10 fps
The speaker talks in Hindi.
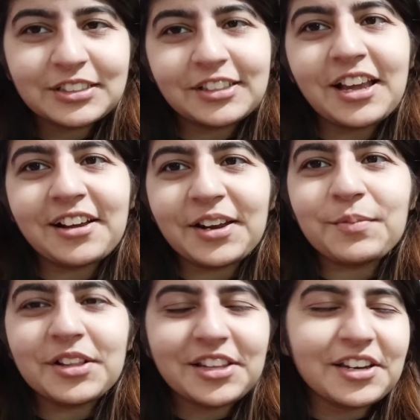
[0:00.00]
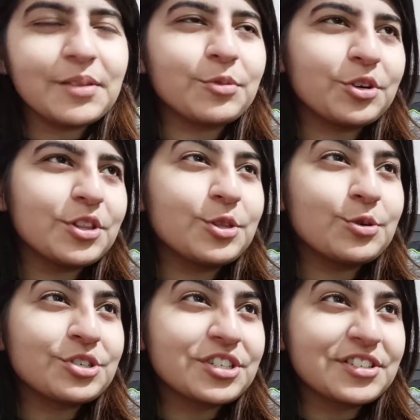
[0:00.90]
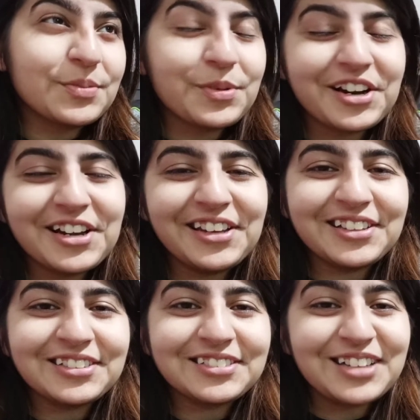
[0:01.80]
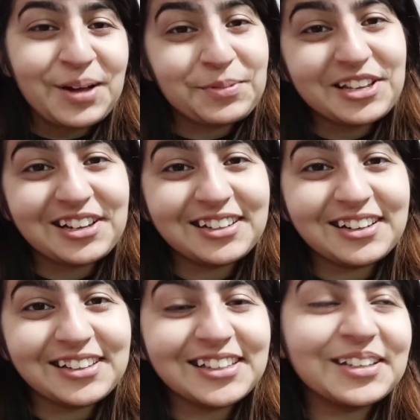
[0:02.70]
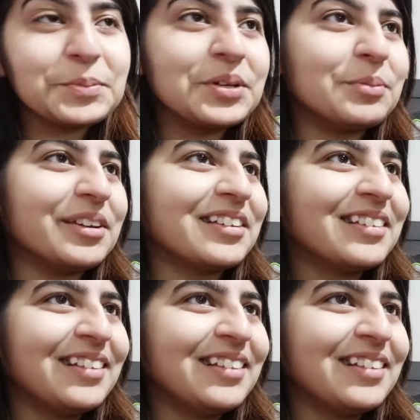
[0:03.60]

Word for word: क्या करें माता रानी हम थोड़े दुष्ट से प्राणी हैं आपकी याद आ गई है अभी हमें